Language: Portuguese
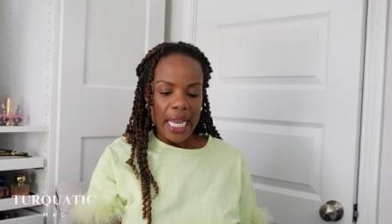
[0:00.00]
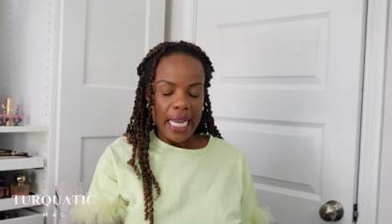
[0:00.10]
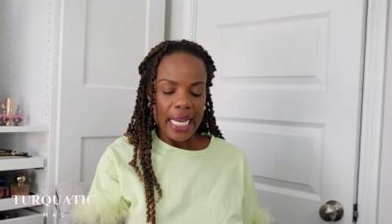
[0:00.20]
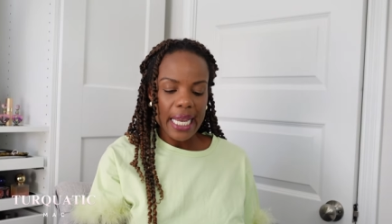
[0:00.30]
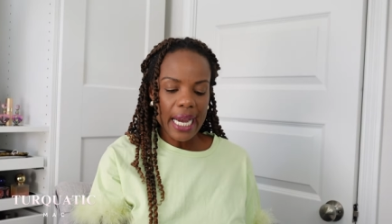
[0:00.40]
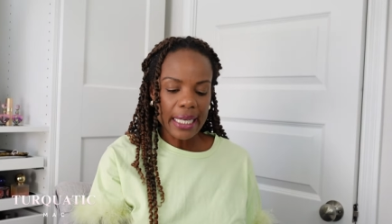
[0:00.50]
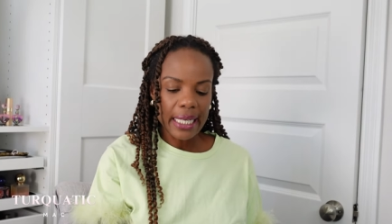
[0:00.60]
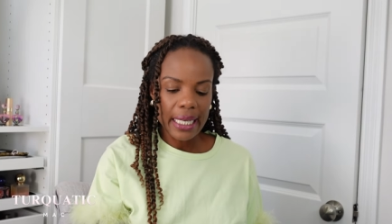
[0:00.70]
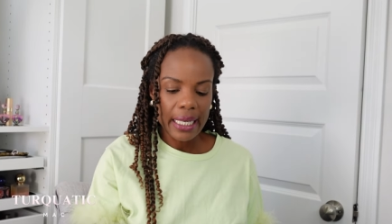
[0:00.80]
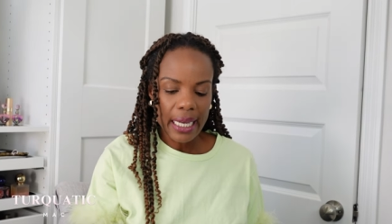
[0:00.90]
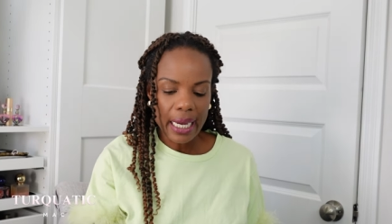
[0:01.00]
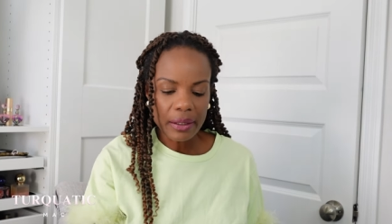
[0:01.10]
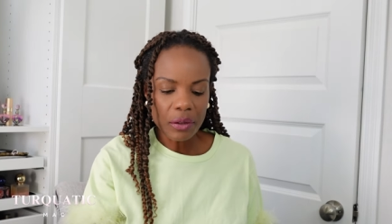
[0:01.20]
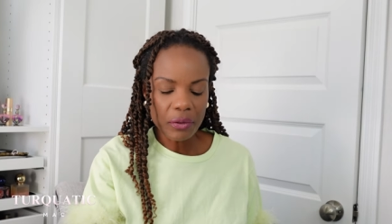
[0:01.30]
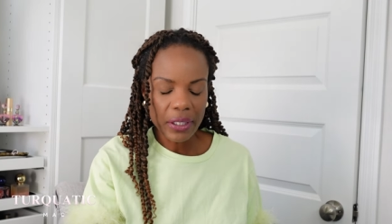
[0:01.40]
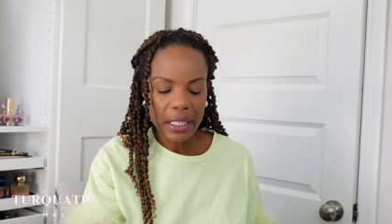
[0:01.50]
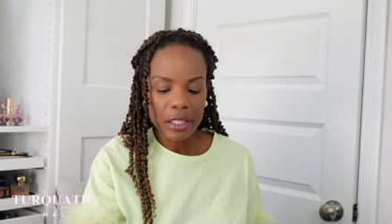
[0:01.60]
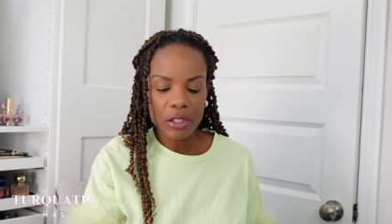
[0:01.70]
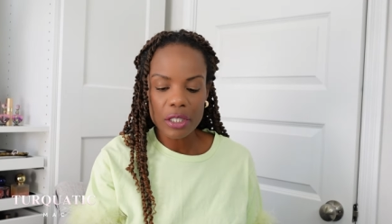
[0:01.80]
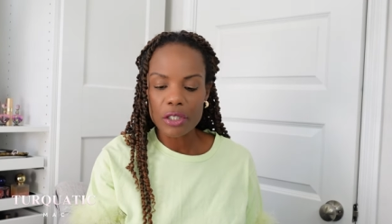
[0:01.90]
E aqui, no
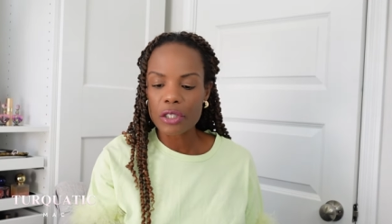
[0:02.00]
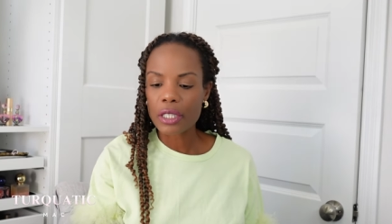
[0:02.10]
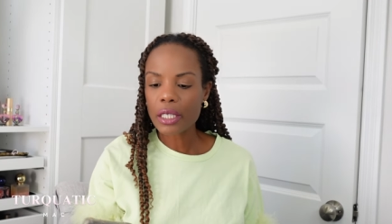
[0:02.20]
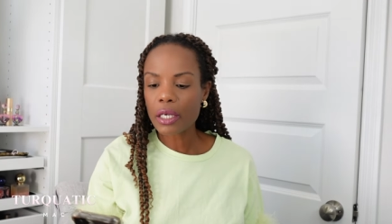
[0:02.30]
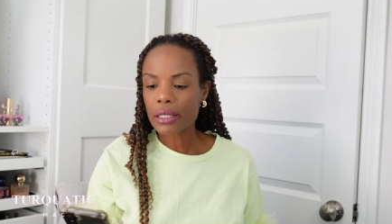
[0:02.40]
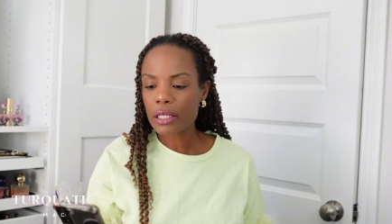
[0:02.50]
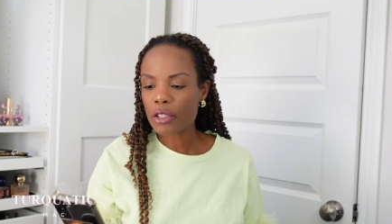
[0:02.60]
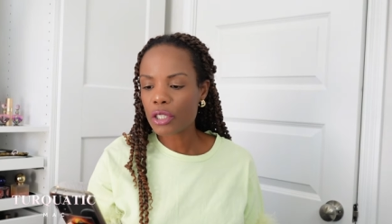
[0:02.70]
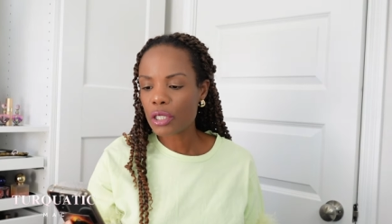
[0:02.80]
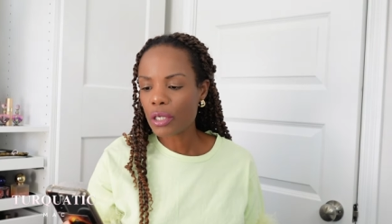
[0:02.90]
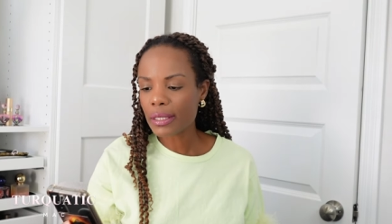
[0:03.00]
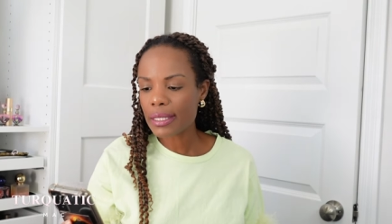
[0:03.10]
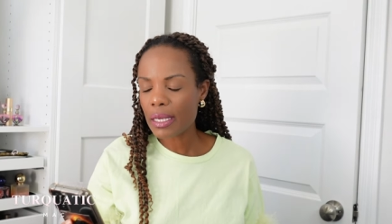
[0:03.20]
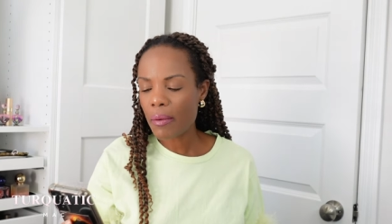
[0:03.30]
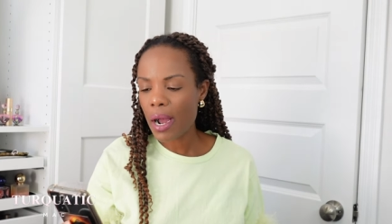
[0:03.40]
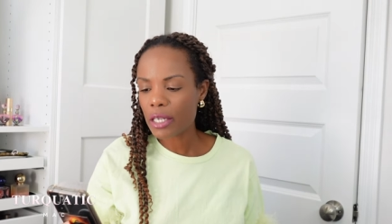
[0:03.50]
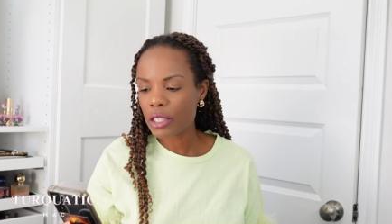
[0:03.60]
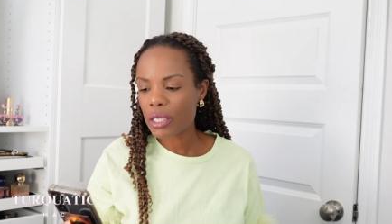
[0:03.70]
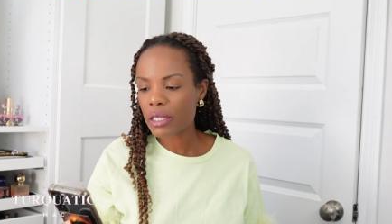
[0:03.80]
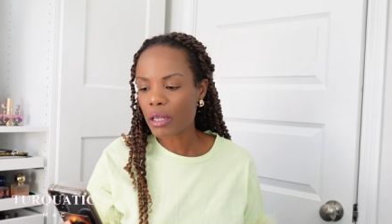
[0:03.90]
fragrante que a gente tem notas de notas
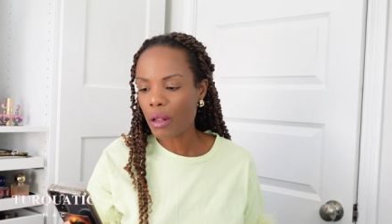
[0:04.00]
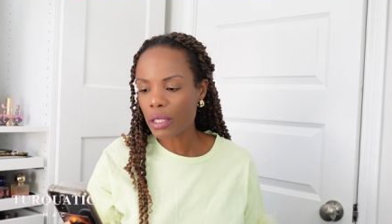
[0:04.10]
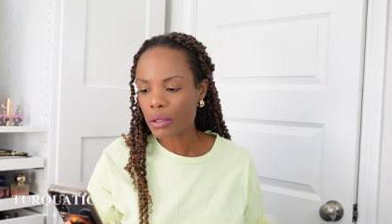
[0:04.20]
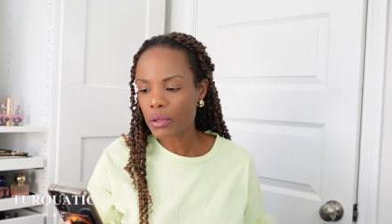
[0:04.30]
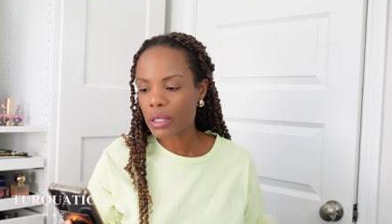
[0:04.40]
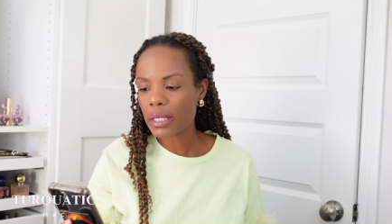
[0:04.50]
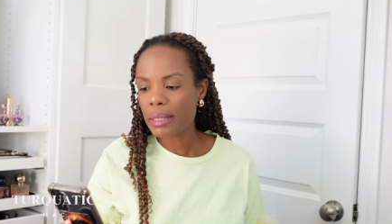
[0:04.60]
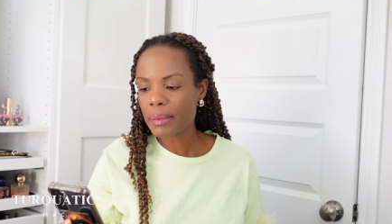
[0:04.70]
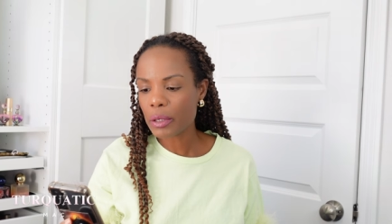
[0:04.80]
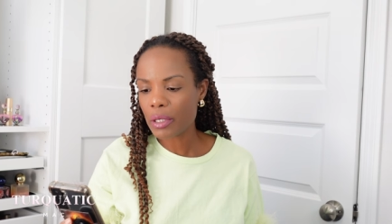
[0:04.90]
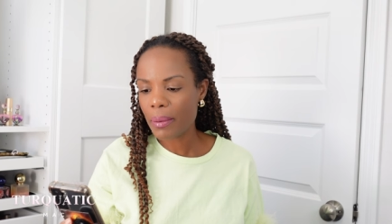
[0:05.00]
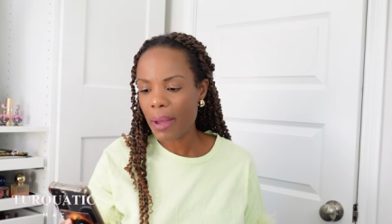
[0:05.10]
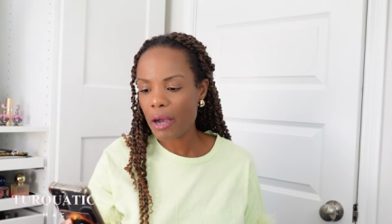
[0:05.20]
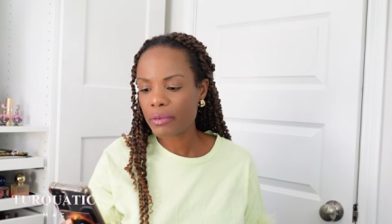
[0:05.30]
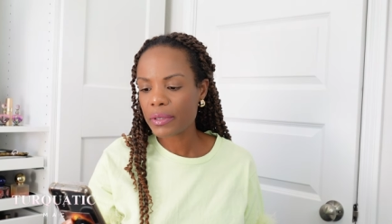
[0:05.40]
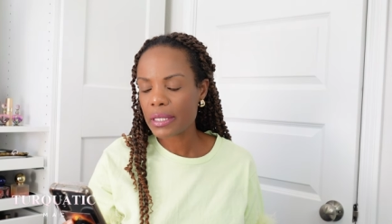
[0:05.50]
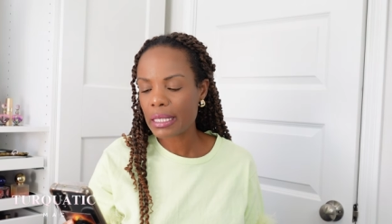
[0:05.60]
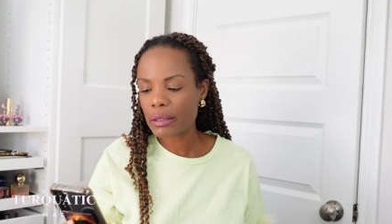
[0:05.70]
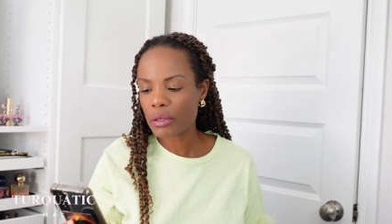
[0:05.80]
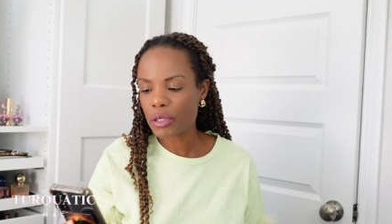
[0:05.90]
aquáticas, lotus, limão de amalfi,
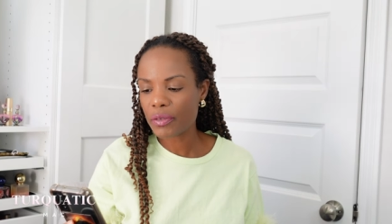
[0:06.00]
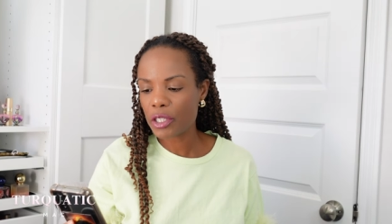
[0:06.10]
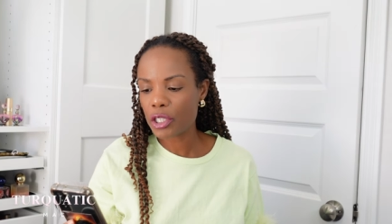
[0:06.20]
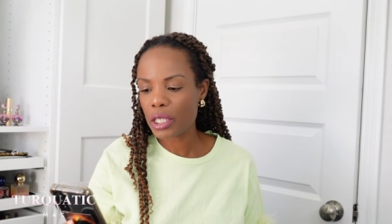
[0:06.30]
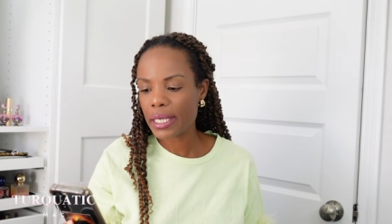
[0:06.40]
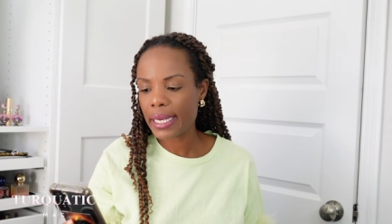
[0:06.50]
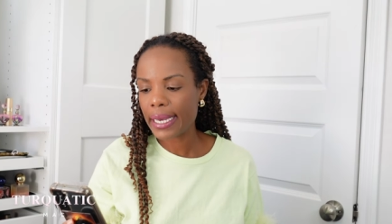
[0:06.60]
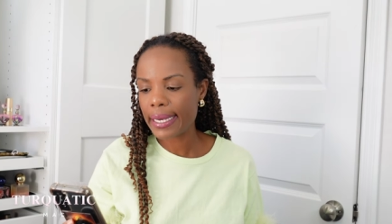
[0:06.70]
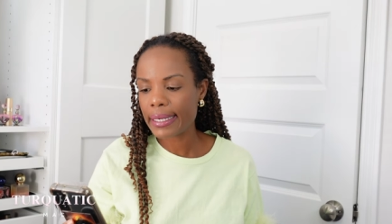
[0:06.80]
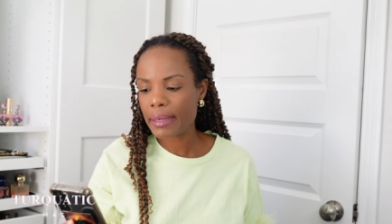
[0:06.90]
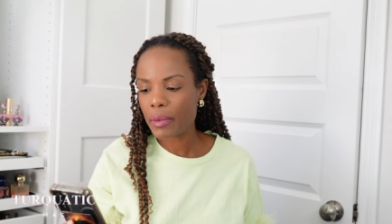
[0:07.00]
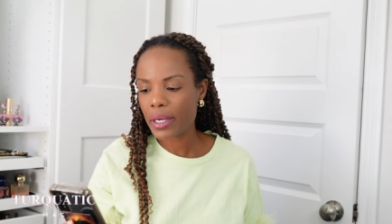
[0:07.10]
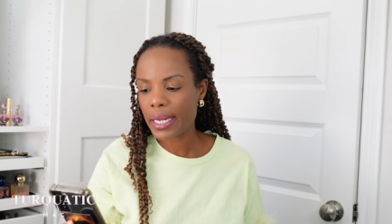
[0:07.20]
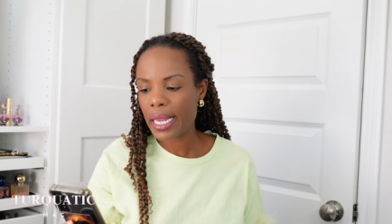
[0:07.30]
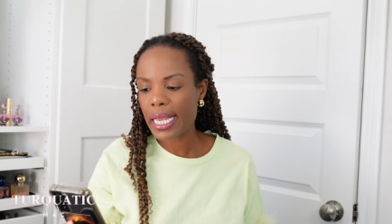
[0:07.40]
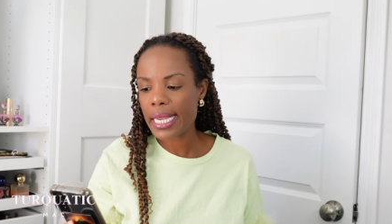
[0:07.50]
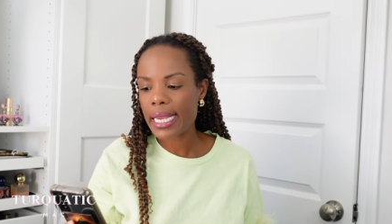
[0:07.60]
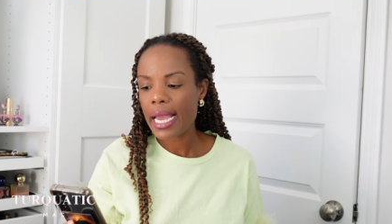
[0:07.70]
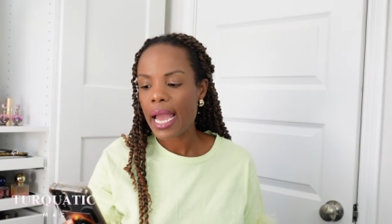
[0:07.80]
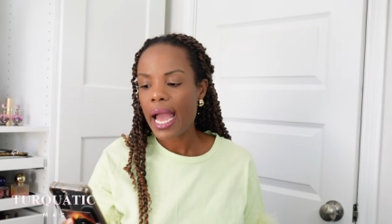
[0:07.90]
cedro de Virgínia, anemone
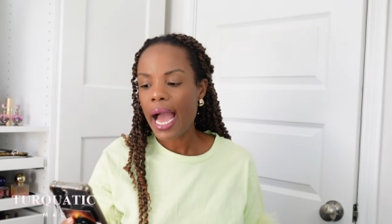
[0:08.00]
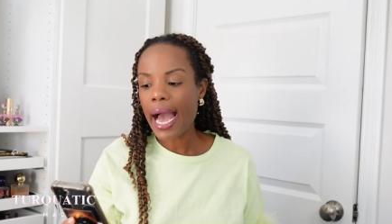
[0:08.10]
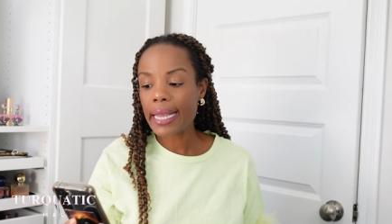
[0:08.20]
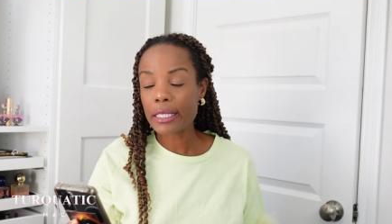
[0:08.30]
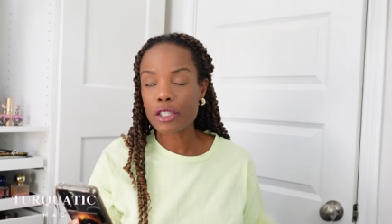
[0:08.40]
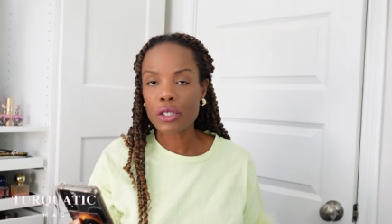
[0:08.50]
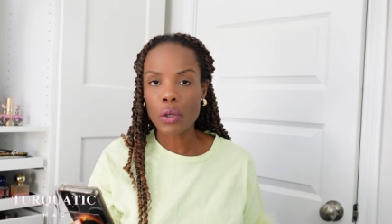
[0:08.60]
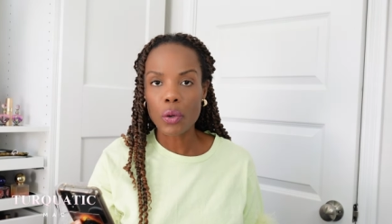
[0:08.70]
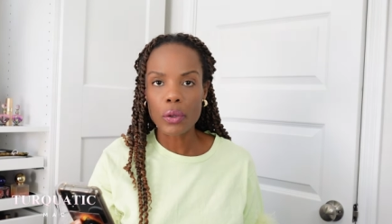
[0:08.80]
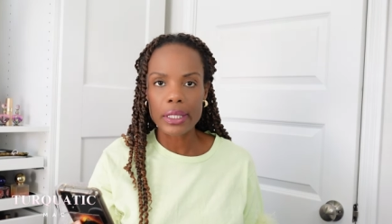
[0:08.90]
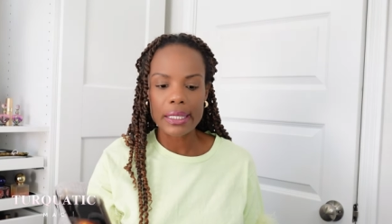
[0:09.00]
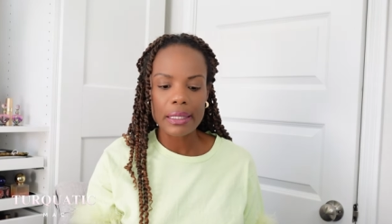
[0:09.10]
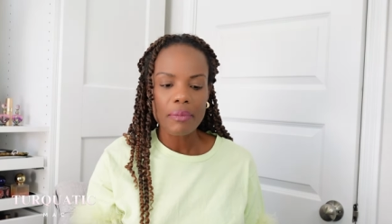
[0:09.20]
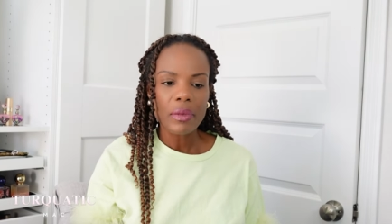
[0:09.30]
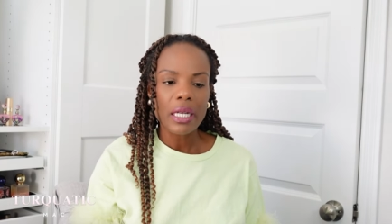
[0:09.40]
e raiz de oures.